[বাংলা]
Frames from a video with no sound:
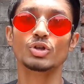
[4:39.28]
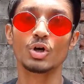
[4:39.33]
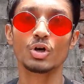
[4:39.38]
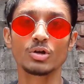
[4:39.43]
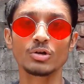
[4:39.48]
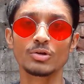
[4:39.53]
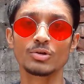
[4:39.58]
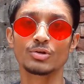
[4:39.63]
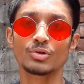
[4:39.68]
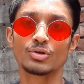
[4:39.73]
চন
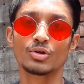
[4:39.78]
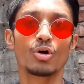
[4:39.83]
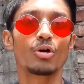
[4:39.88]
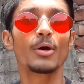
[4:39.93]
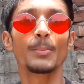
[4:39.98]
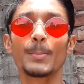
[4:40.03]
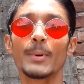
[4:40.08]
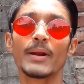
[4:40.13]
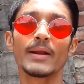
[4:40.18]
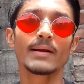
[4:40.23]
তোর
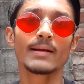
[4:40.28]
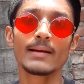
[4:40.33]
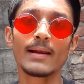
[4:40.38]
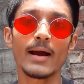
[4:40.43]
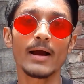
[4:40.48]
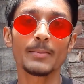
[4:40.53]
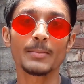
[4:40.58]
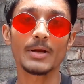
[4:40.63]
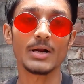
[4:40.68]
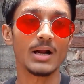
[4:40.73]
ওই পেডিগ্রি
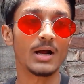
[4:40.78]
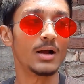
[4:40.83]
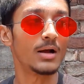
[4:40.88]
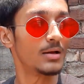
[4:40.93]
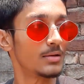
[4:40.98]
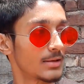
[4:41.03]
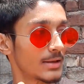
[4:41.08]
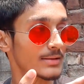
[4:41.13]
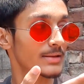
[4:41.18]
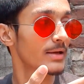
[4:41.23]
লাগবে না
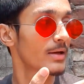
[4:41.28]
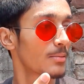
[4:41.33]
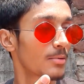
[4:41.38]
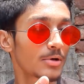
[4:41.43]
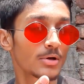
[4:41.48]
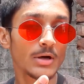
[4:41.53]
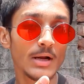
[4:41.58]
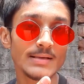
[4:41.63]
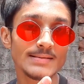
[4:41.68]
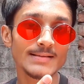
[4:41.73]
তার থেকে
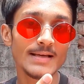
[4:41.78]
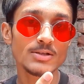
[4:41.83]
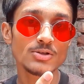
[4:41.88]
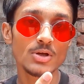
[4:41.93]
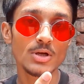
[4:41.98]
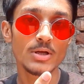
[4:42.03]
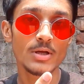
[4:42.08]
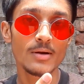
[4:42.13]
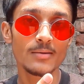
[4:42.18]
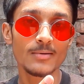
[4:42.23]
বরং রাস্তায়
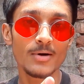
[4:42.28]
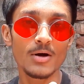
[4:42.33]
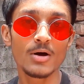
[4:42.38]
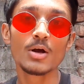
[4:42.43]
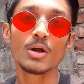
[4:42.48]
চলে যাব